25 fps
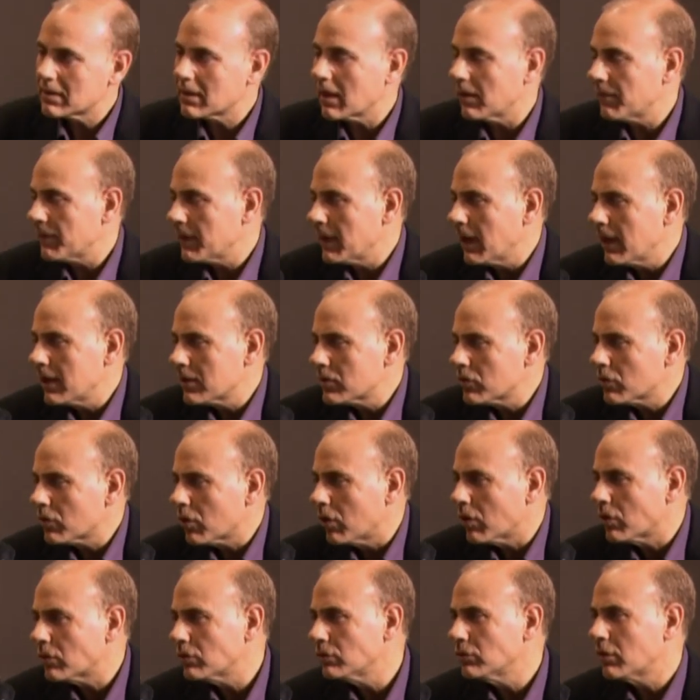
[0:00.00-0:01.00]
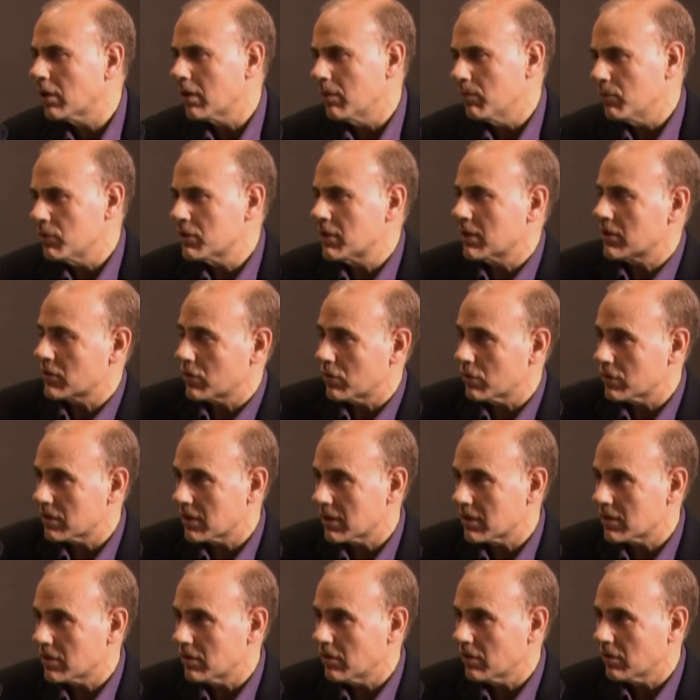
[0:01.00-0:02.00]
que al final es un conjunto de muchas
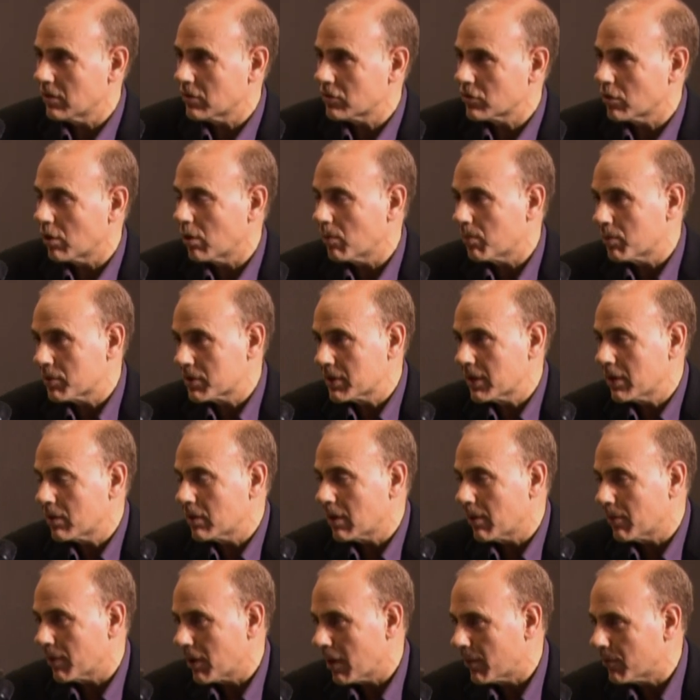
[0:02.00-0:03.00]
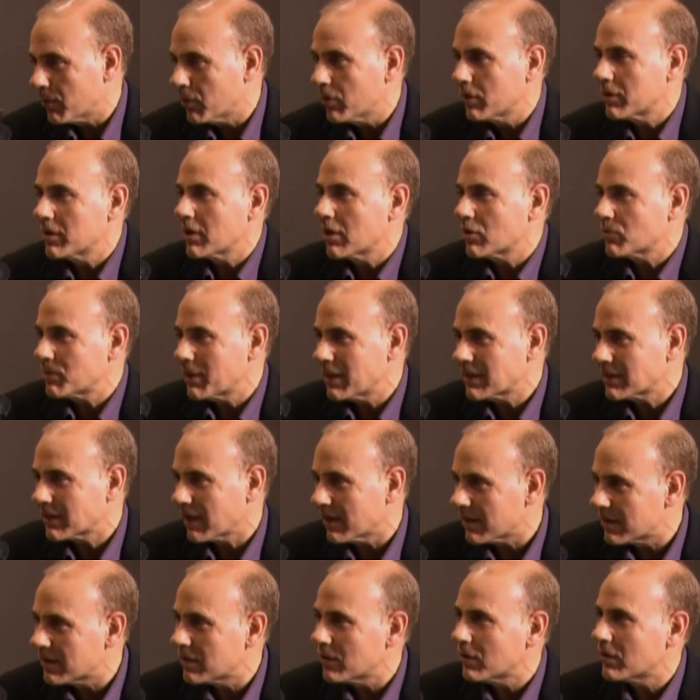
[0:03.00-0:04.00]
cosas, ¿no? No solo ser una buena voz y unas buenas
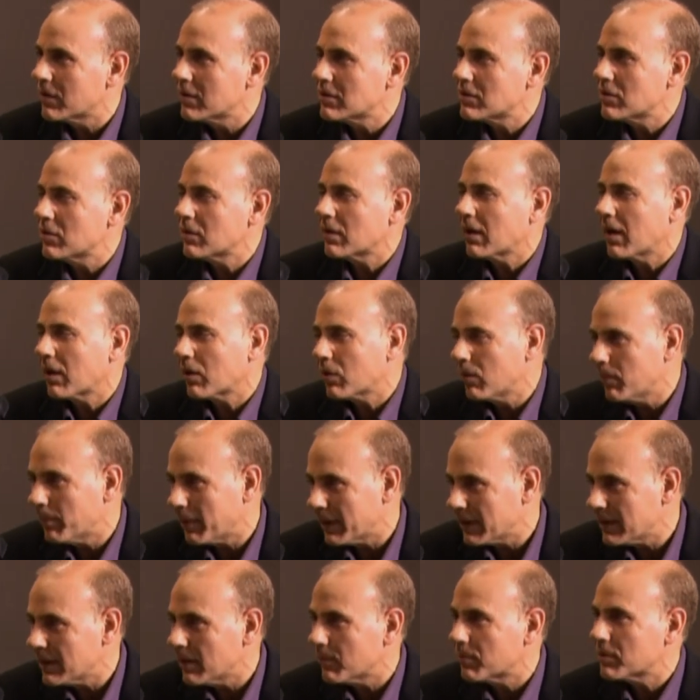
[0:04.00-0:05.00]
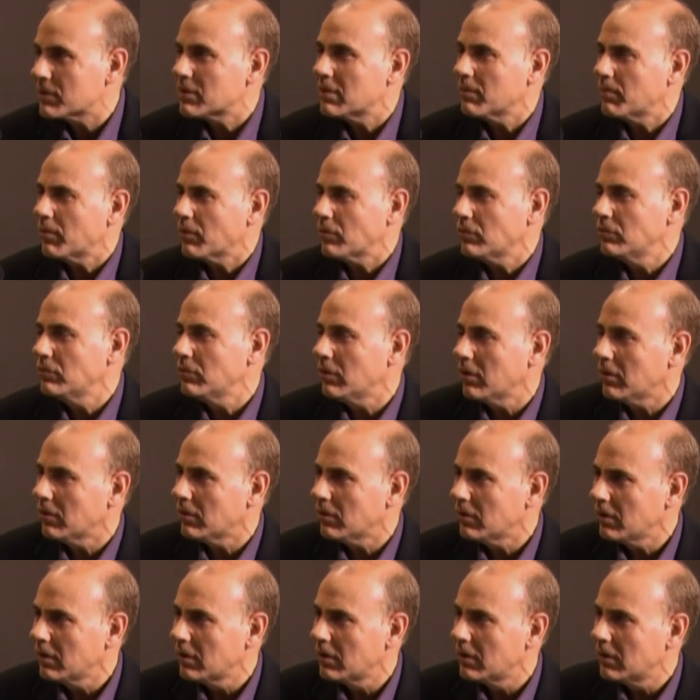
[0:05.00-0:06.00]
canciones, sino que la compañía apueste por uno,
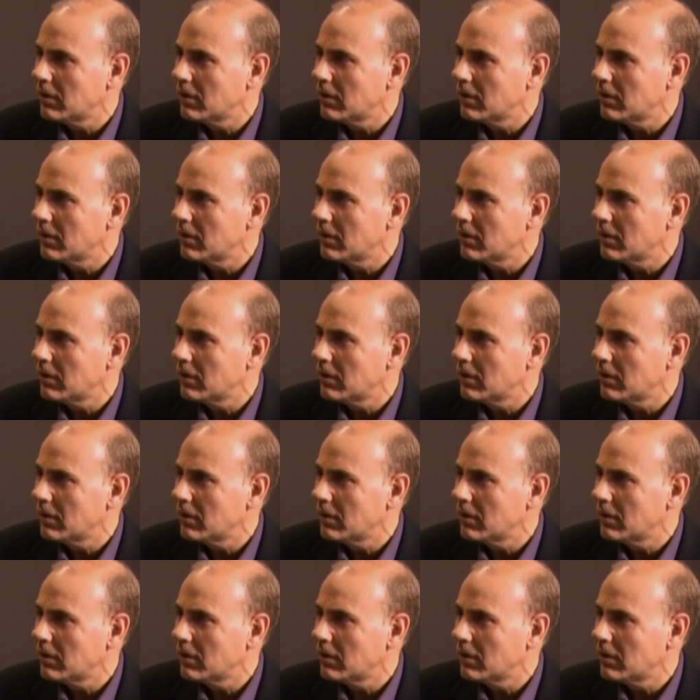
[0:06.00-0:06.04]
¿no?